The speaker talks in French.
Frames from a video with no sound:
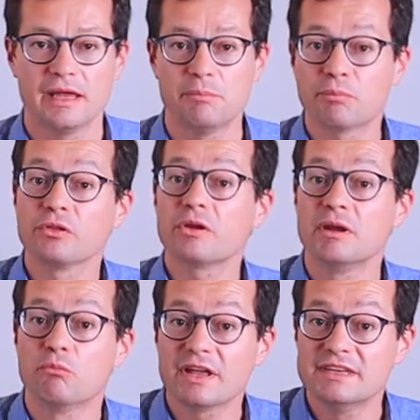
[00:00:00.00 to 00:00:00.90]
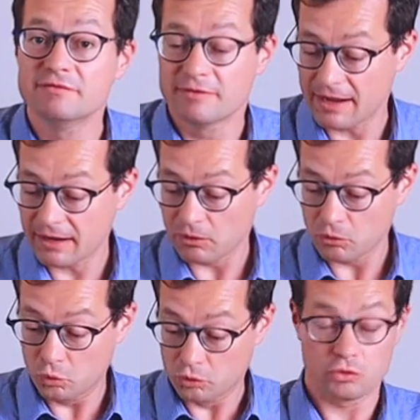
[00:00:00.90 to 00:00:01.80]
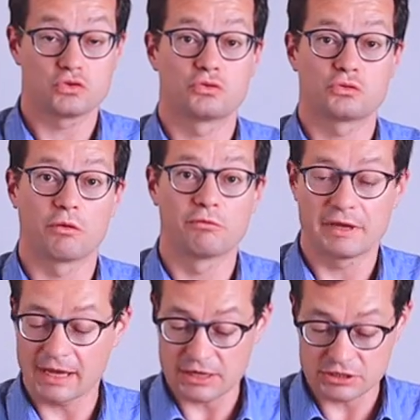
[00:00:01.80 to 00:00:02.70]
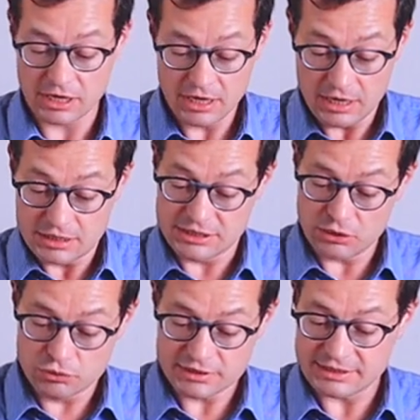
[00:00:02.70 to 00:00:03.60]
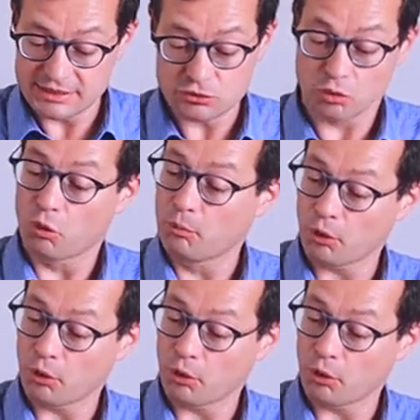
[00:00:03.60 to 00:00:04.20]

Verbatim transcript: Et pendant les mois d'hiver, ou quand je suis en voyage, j'ai aussi sur mon